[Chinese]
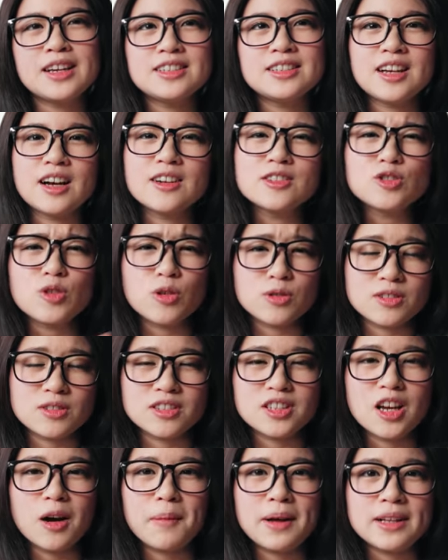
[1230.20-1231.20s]
像手
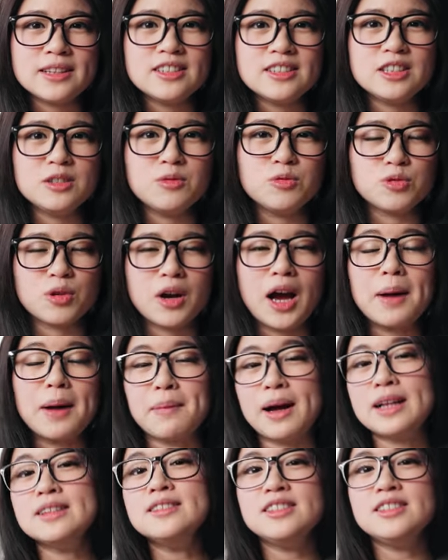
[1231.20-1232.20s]
持搅拌机，我觉得还
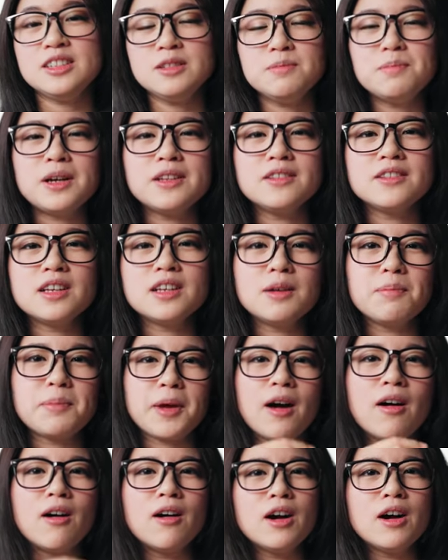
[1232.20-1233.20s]
蛮基本的，
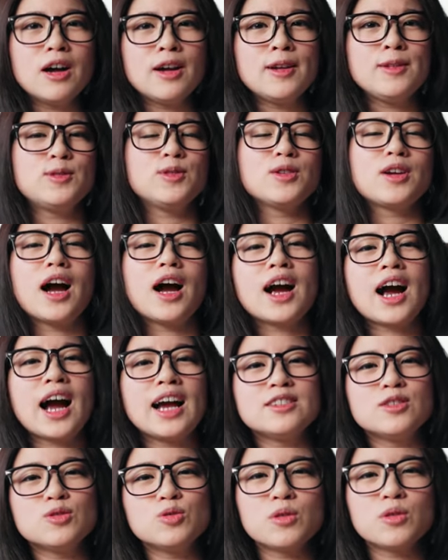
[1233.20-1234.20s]
不要就是刚
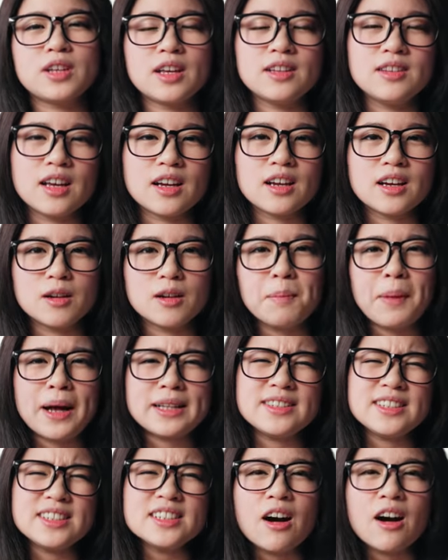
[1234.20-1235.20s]
开始做甜点，可能把
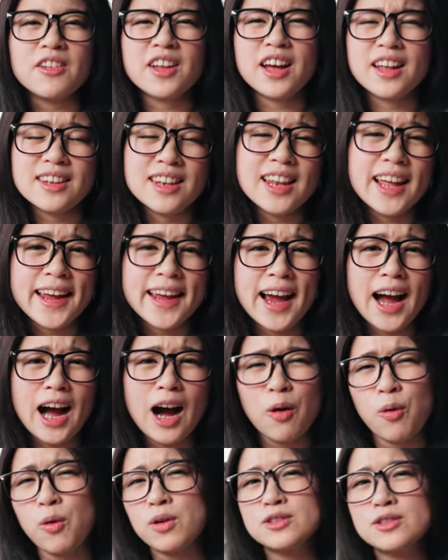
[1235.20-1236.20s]
自己搞得很累
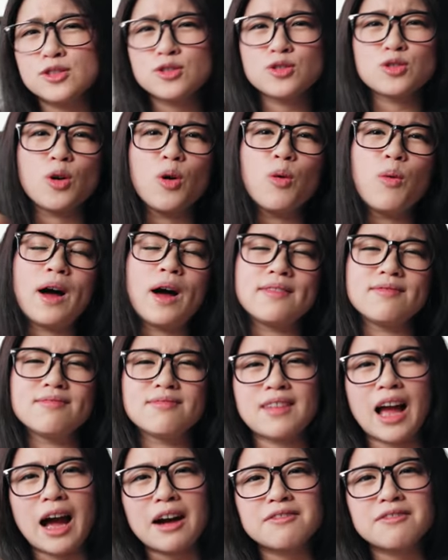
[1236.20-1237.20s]
啊，或者是手腕
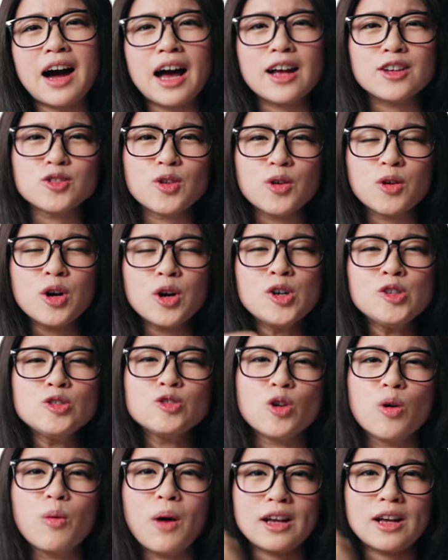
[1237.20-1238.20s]
打发的时候
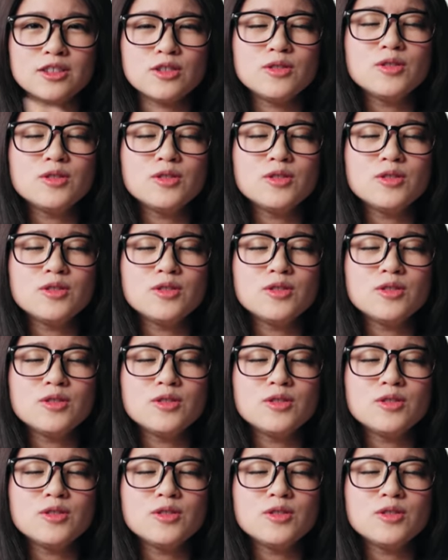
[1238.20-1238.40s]
手腕